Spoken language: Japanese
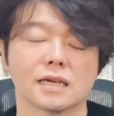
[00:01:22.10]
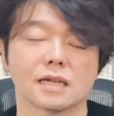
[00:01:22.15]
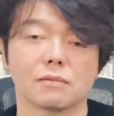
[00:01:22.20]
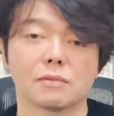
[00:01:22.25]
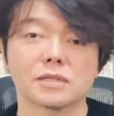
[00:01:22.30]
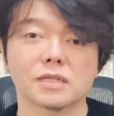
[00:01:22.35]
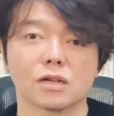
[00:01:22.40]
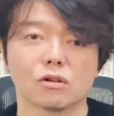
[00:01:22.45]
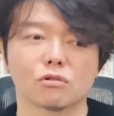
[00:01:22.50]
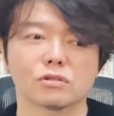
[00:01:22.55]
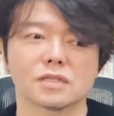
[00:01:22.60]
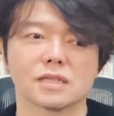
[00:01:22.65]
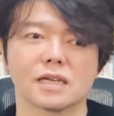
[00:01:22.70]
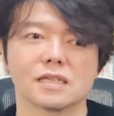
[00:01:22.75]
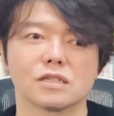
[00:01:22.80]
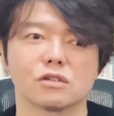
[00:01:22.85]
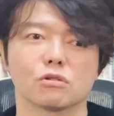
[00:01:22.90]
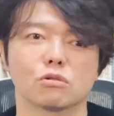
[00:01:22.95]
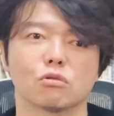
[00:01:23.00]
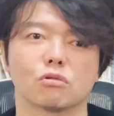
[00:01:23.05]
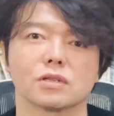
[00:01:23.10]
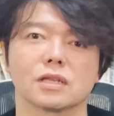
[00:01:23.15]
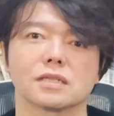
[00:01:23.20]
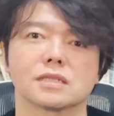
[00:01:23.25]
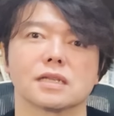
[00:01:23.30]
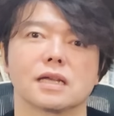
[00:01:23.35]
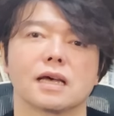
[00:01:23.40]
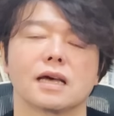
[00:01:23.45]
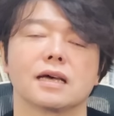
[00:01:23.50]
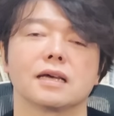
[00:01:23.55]
から皆さんにお伝えする通りで
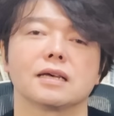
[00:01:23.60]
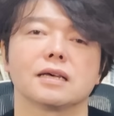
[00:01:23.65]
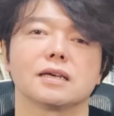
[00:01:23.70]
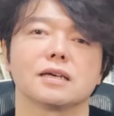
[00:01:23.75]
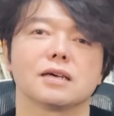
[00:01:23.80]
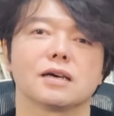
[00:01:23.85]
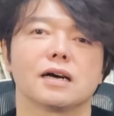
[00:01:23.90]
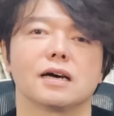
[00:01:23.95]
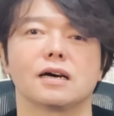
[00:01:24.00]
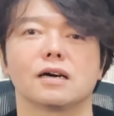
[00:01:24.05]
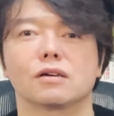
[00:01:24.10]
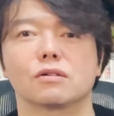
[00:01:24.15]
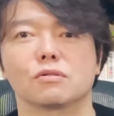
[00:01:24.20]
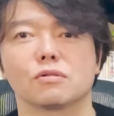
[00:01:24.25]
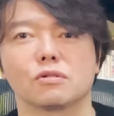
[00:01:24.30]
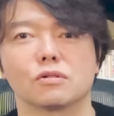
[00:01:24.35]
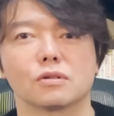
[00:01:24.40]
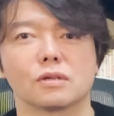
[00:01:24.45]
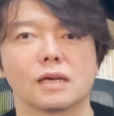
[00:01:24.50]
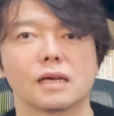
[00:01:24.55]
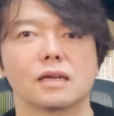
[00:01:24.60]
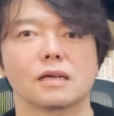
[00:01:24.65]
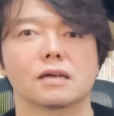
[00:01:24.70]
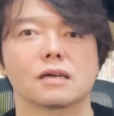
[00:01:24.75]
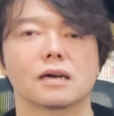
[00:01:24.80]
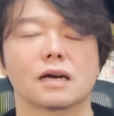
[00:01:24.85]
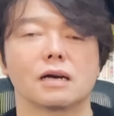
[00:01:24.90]
すね、あのね、